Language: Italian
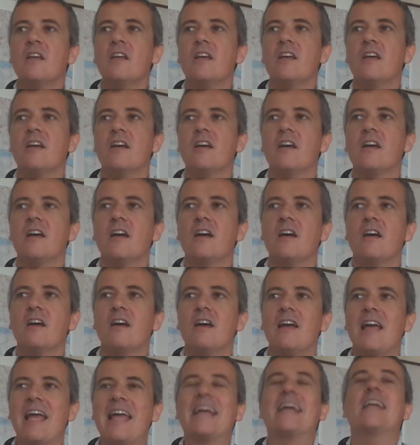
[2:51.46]

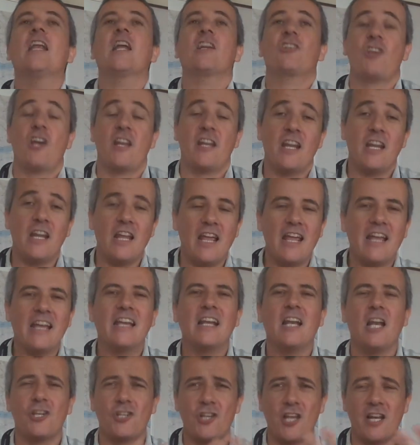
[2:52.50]
eh, è, glaciale, è,
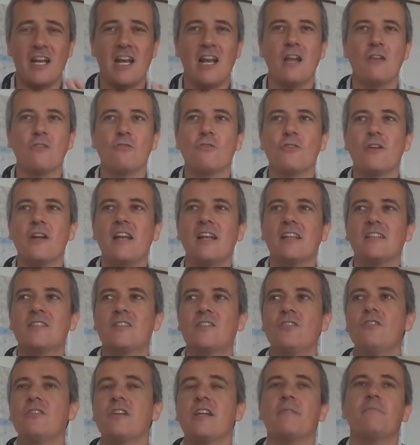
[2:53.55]
glaciale, la loro
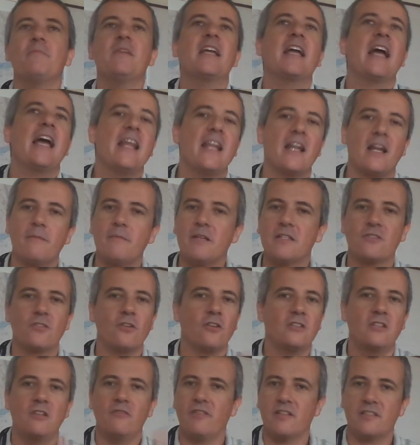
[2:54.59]
relazione. Michaela
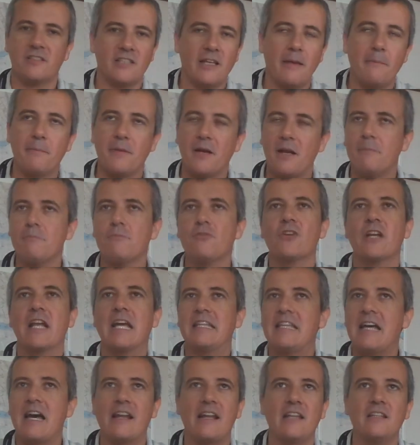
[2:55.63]
Ramazzotti fa sempre la
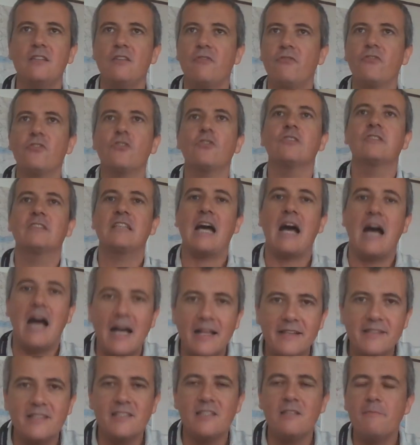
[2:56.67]
borgatara in difficoltà,
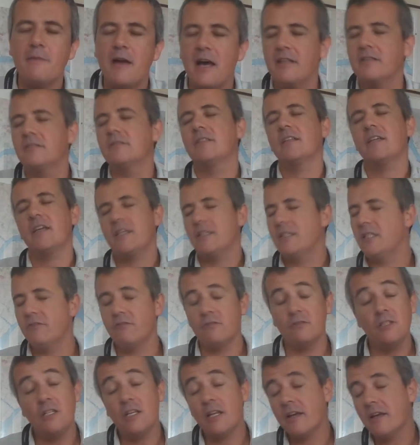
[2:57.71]
ansimante e
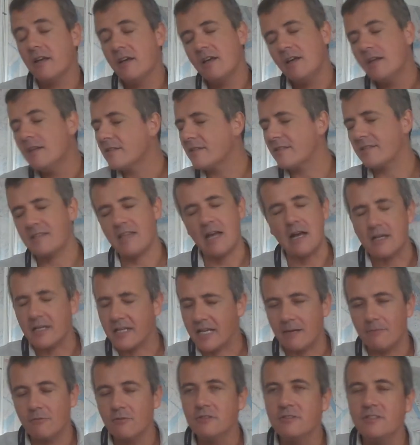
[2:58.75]
devo dire
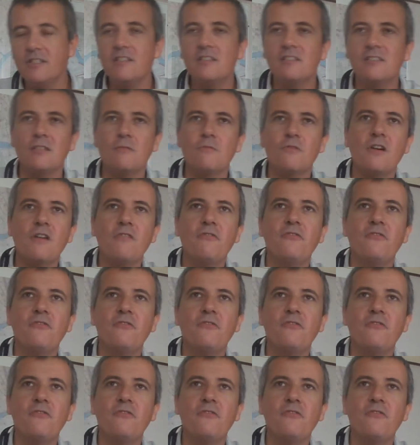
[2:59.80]
stanca moltissimo nel